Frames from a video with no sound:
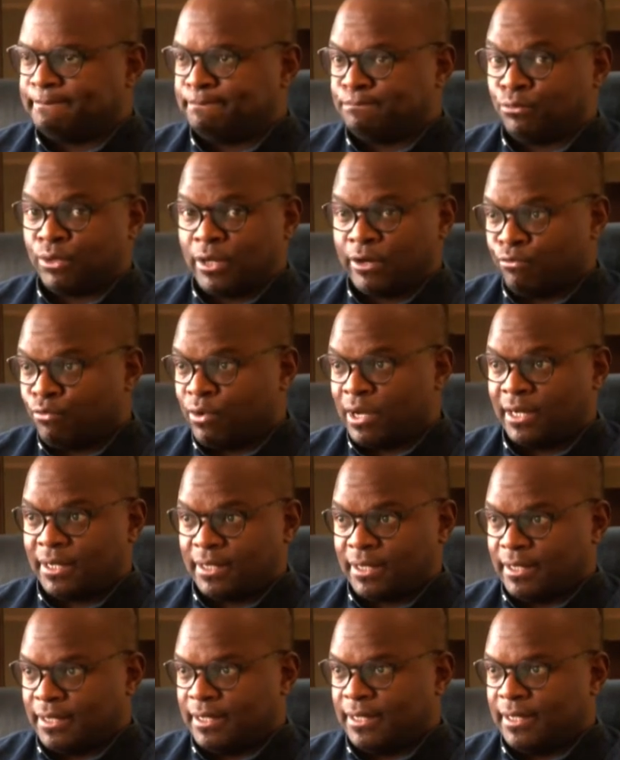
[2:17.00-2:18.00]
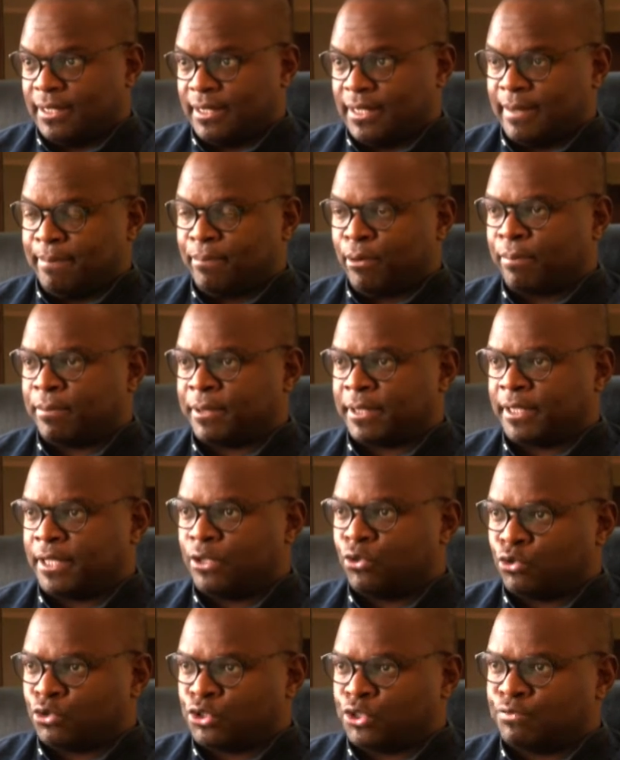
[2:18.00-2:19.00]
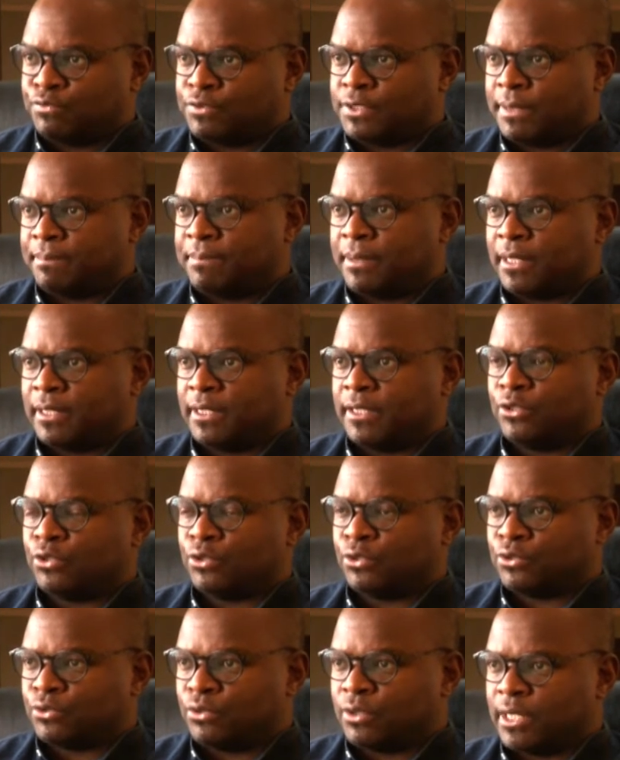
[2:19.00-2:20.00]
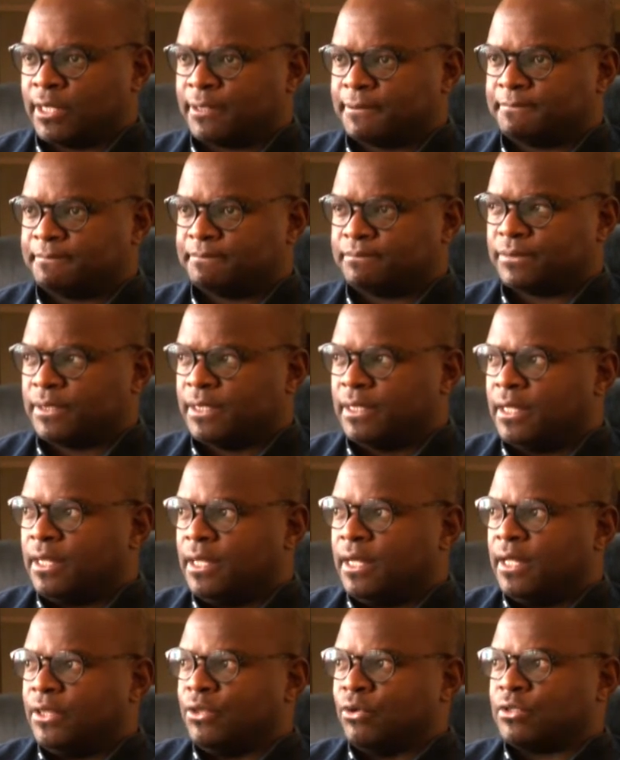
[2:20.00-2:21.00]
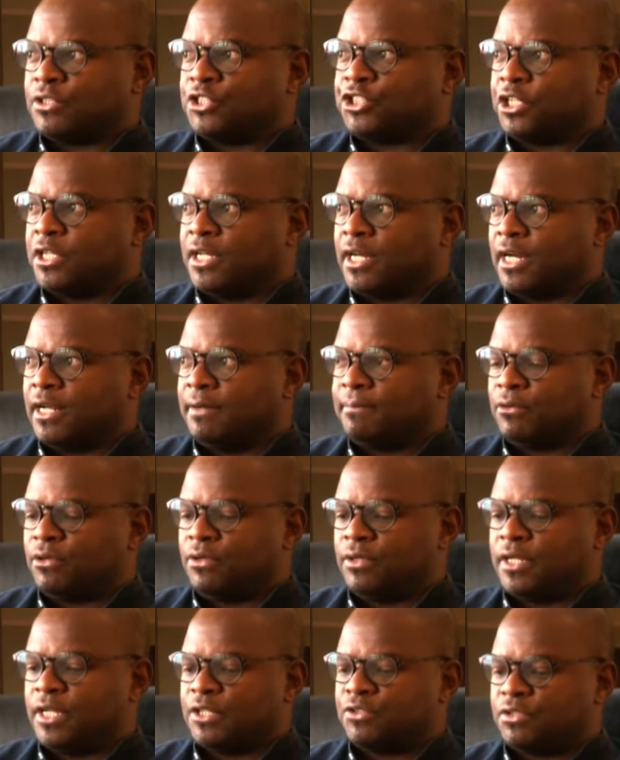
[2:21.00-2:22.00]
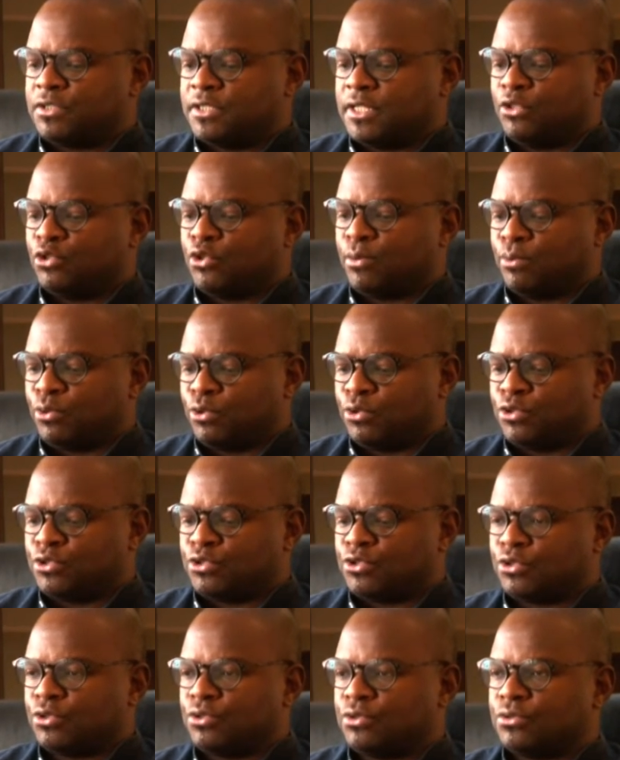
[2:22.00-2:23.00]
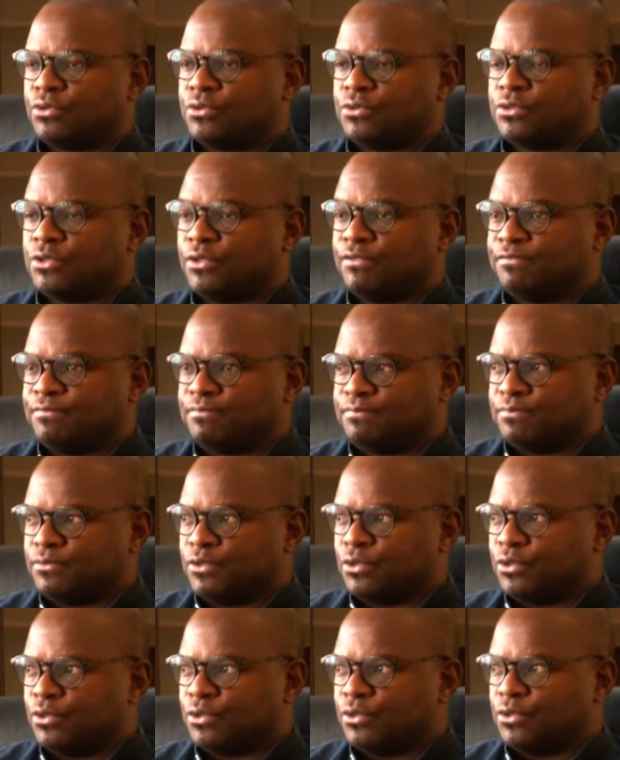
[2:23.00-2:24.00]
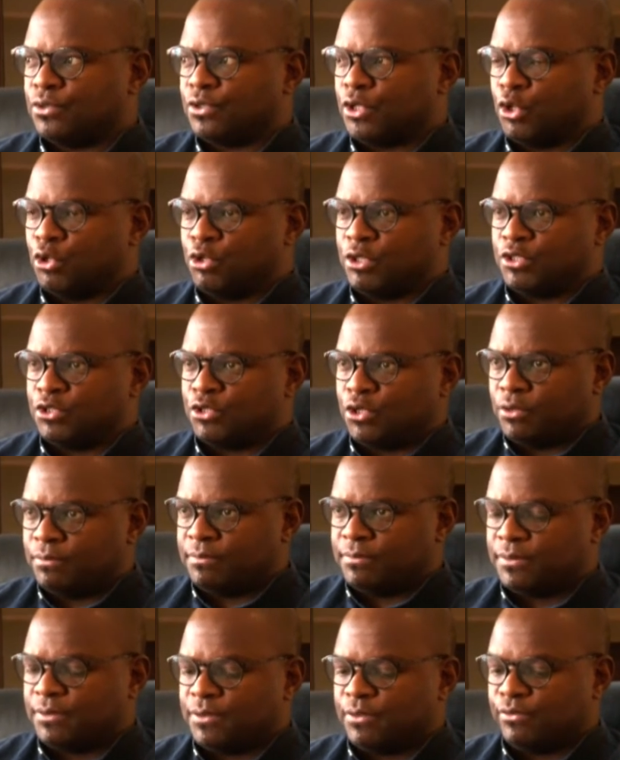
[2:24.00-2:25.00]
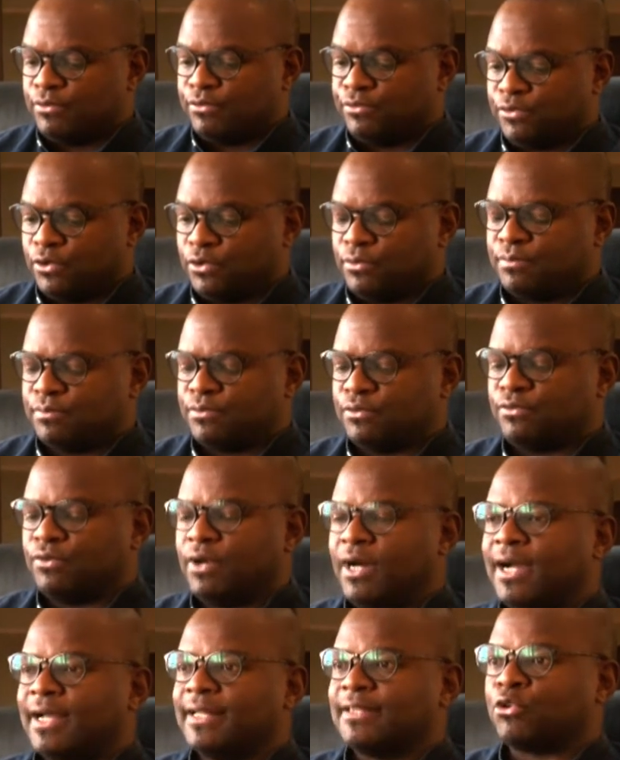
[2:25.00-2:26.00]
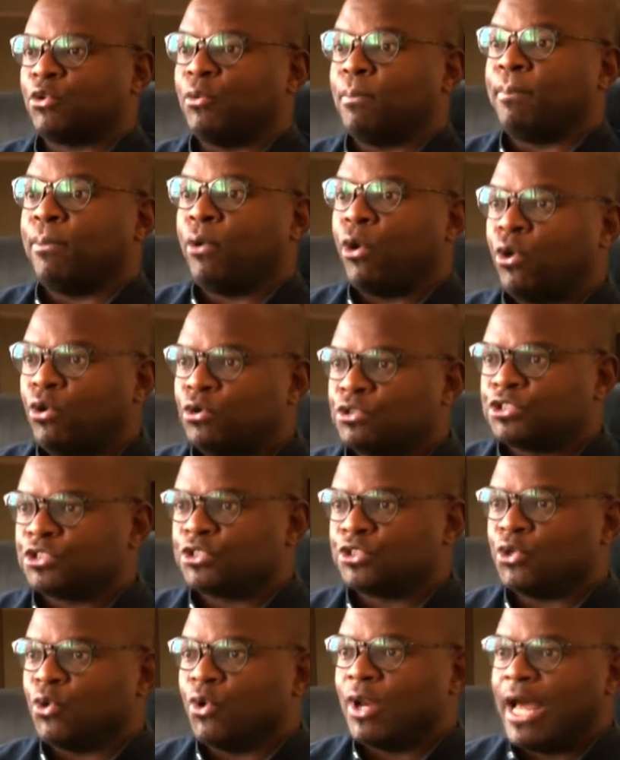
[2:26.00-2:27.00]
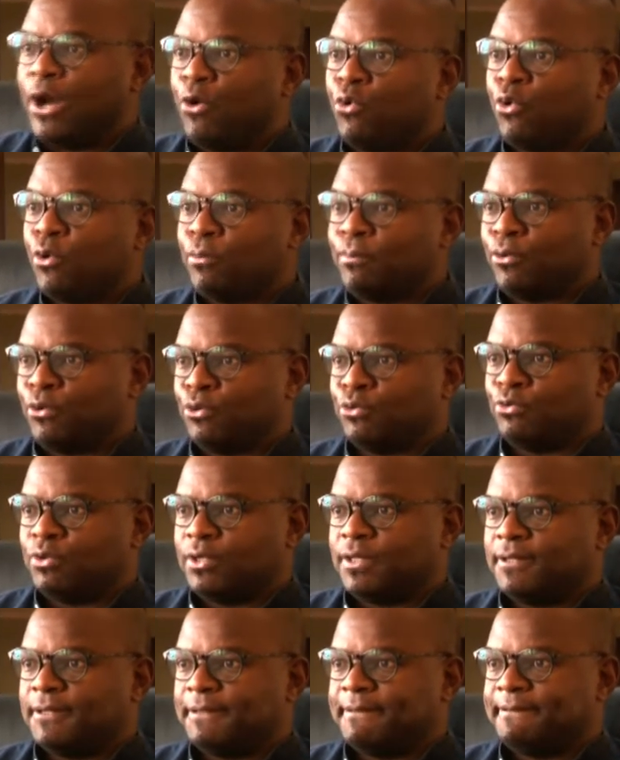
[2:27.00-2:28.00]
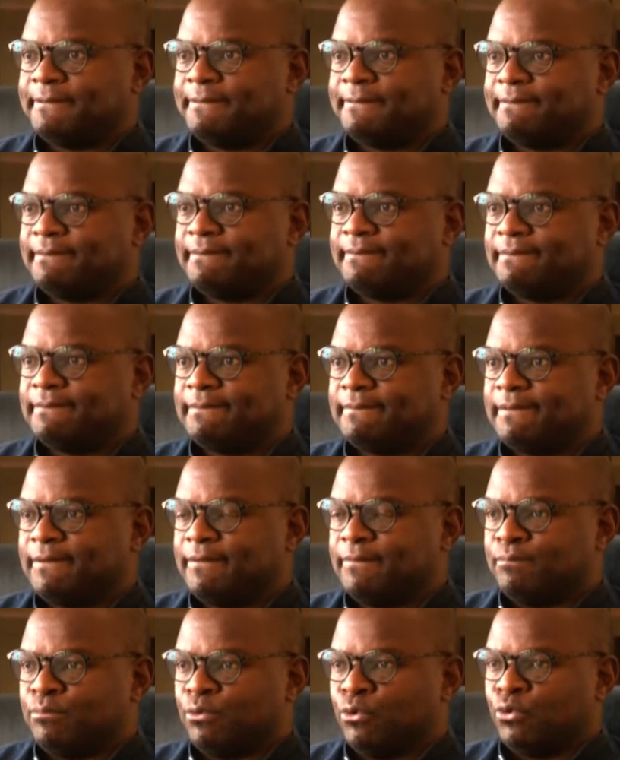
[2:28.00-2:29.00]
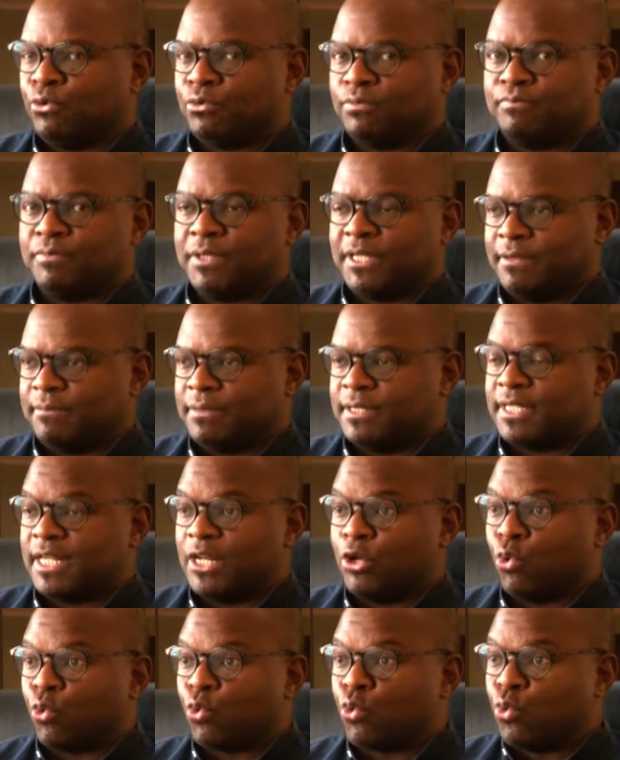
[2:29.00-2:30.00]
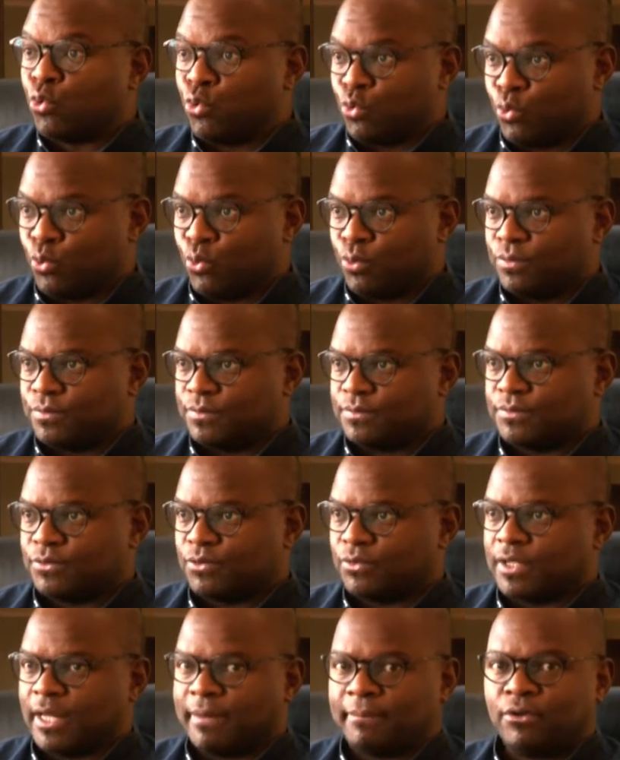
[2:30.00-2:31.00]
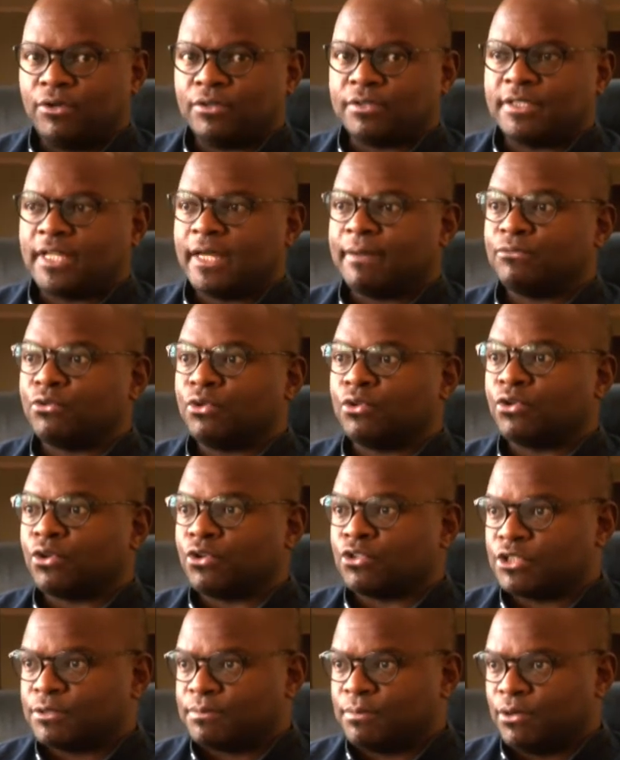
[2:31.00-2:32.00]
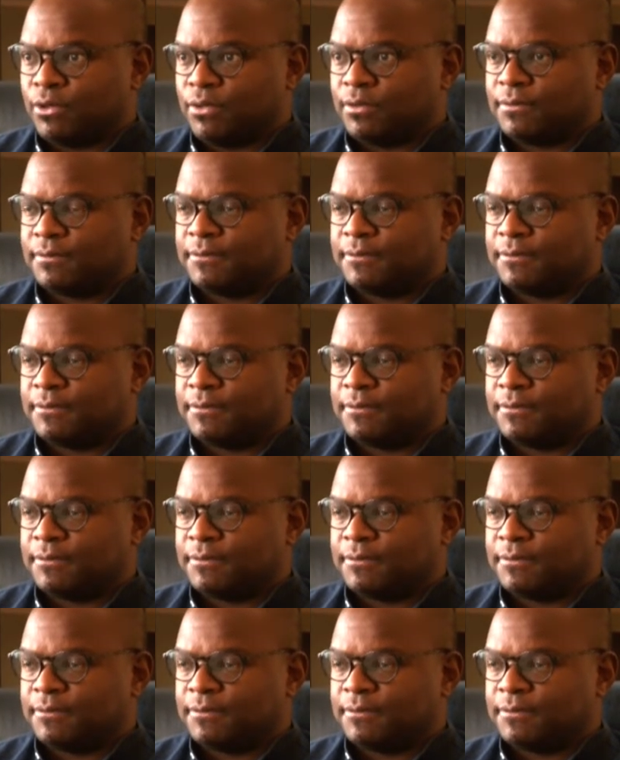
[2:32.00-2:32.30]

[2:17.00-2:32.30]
pour avoir les propriétés dont je vous ai parlé tantôt là. Donc, généralement, les usines de production de, de, vont pouvoir être proches de là où on produit pour minimiser le coût, notamment en termes de transport.